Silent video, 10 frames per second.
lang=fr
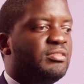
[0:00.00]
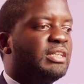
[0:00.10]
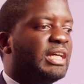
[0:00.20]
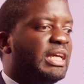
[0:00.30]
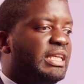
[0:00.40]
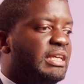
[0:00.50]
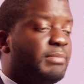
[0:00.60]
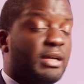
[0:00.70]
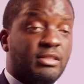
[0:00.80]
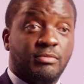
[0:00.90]
de créer
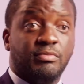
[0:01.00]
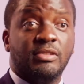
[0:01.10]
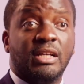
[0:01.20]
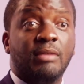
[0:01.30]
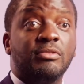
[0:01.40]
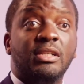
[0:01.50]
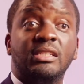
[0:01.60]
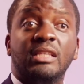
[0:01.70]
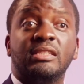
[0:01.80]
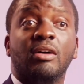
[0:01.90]
par exemple pour le Cameroun les
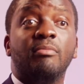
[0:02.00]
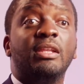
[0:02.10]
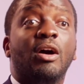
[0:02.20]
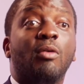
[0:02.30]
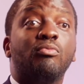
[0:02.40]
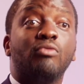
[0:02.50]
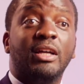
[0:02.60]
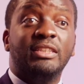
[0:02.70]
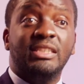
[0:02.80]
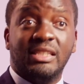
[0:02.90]
700 000
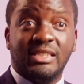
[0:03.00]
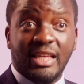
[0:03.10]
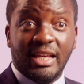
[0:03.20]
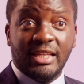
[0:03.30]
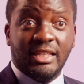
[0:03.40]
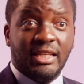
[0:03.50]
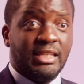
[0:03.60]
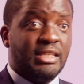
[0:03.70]
emplois nécessaires euh,